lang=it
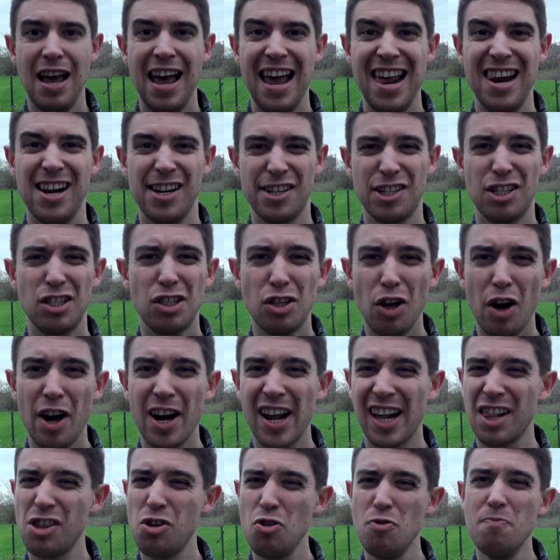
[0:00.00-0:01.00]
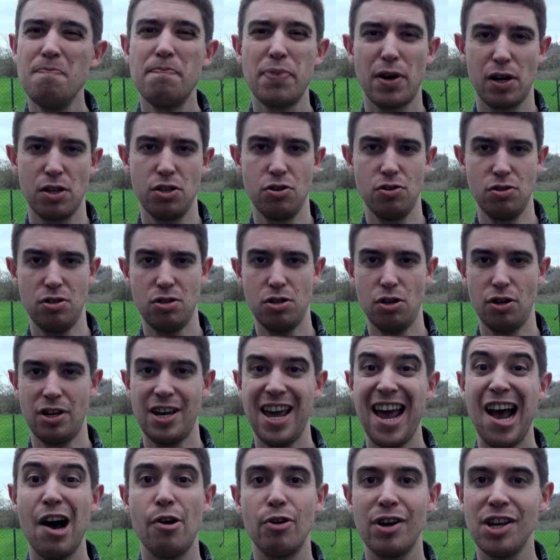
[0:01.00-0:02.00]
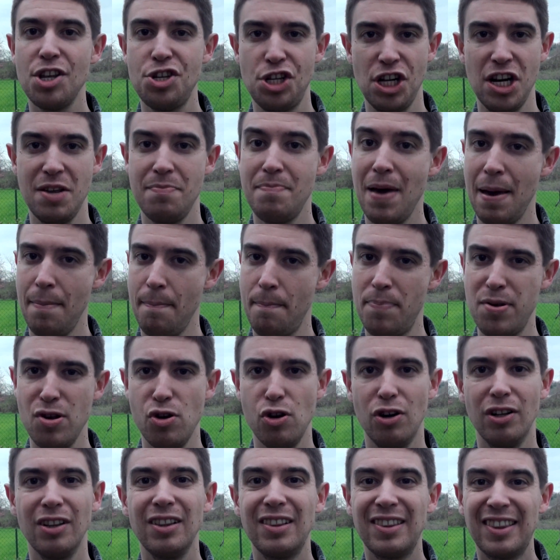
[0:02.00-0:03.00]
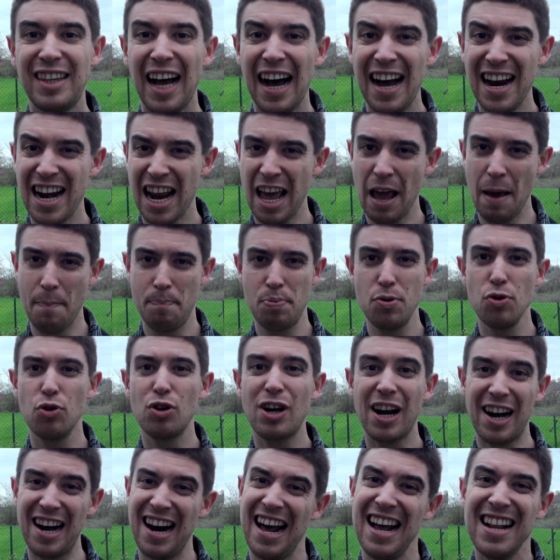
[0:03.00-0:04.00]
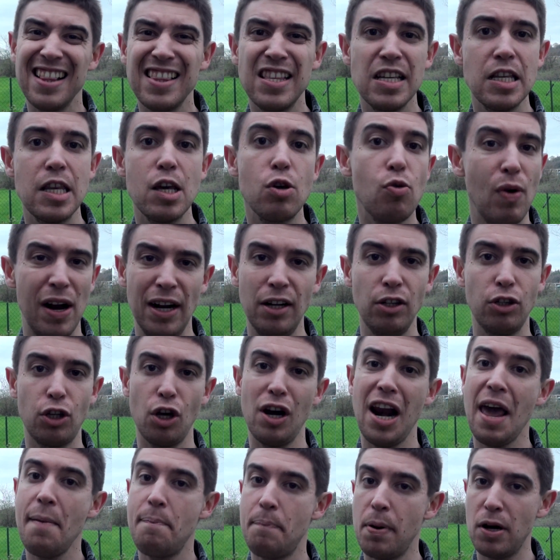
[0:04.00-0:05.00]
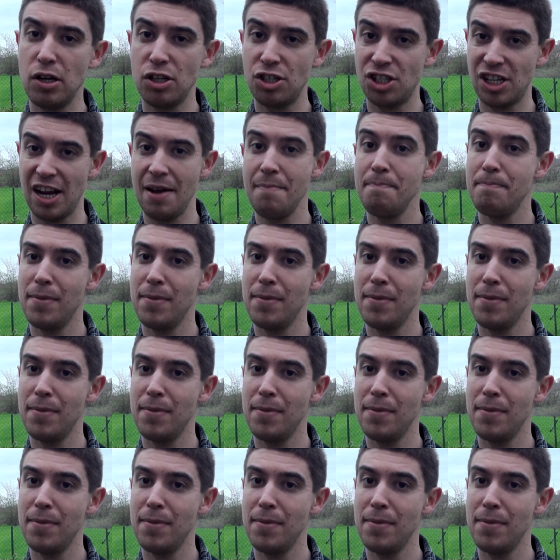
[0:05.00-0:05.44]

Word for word: è la storia di un prodotto che ha origini ben più lontane e più grandi di quanto lei possa